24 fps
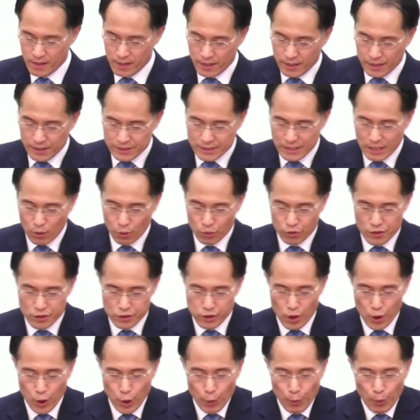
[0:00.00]
자, 오늘
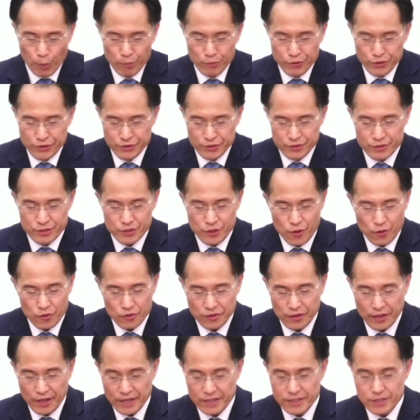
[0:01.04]
설교 본문은
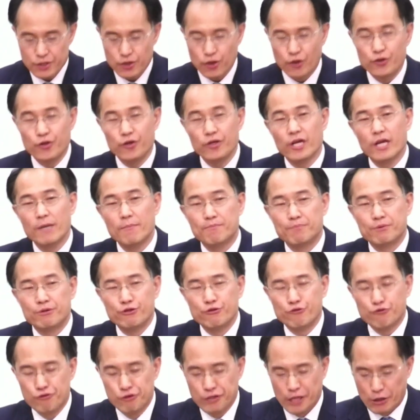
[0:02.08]
성대한 저녁의
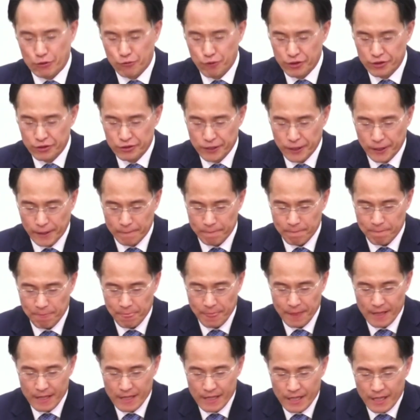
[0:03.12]
비유를 다루고 있는데
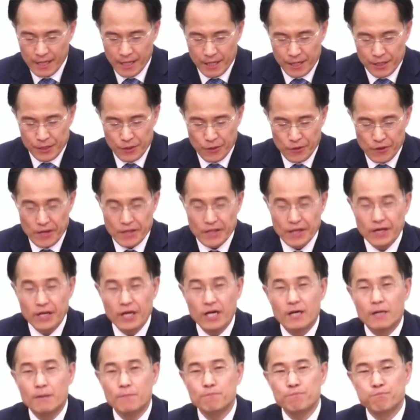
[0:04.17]

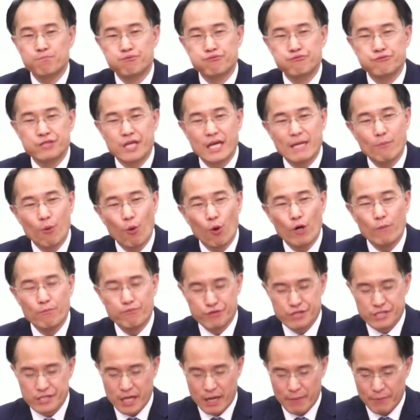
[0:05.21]
여기에다가 부제목을
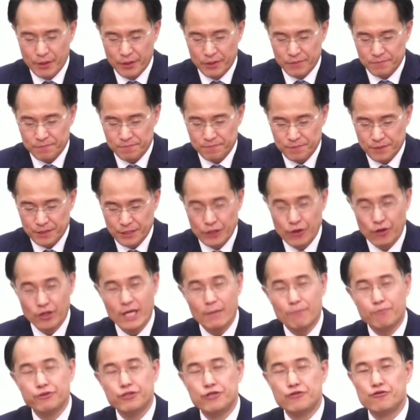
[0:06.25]
붙인다면 이렇게
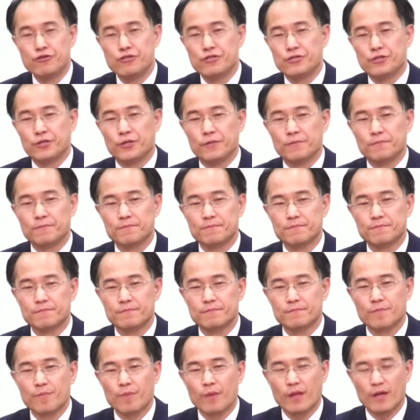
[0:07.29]
붙일 수 있어요.
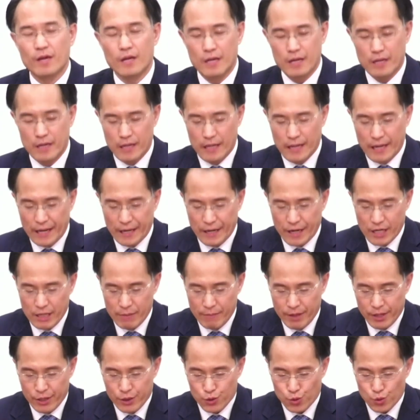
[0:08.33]

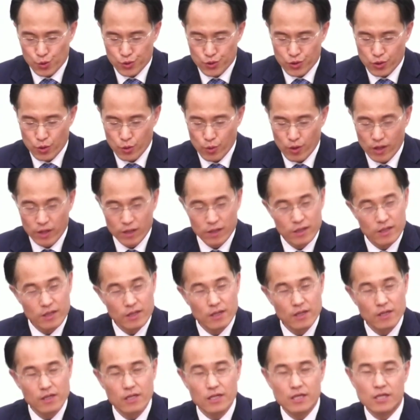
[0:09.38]
하나님의 초청과
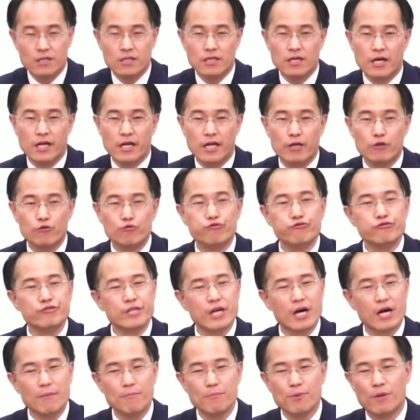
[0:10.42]
인간의
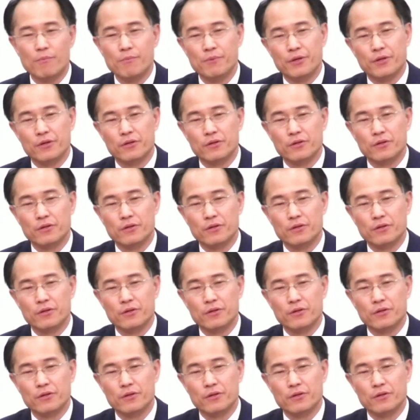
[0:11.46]
구차한 변명.